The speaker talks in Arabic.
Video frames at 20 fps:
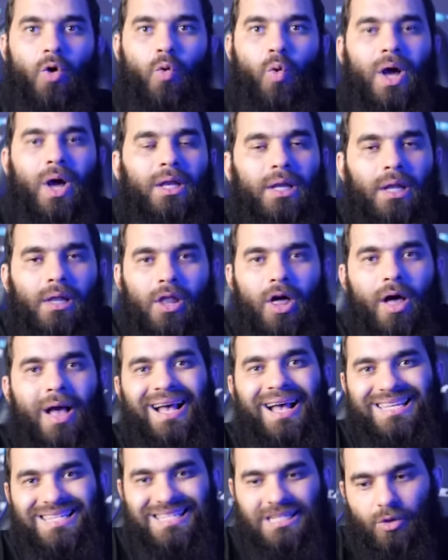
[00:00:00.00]
وأن الله
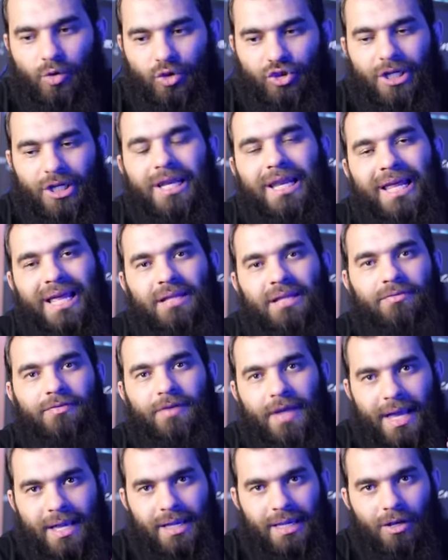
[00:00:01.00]
عز وجل
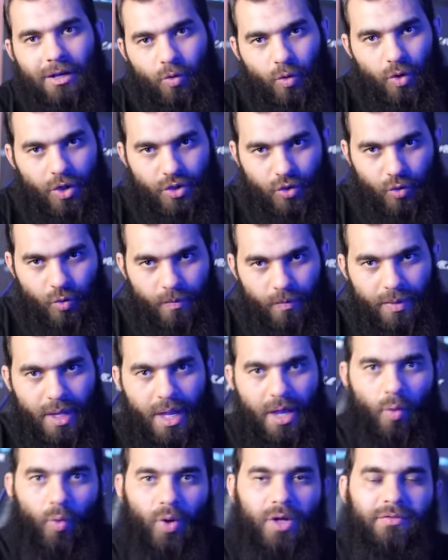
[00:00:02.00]
يدفع عنك كل سوء
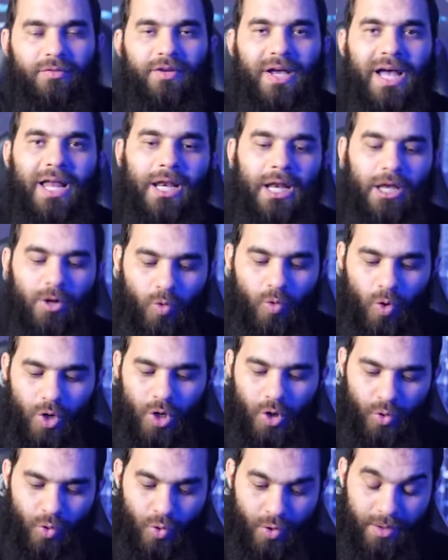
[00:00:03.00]
ويدفع عنك
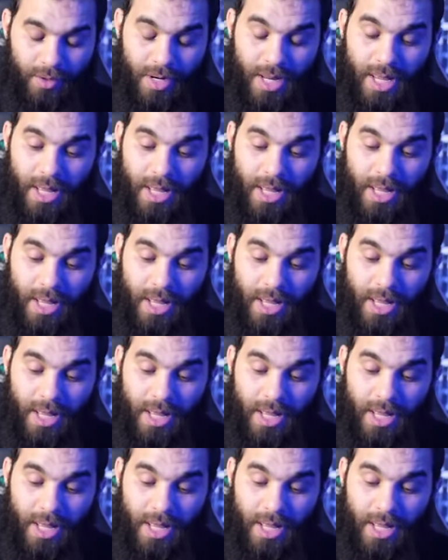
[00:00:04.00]
كل ضر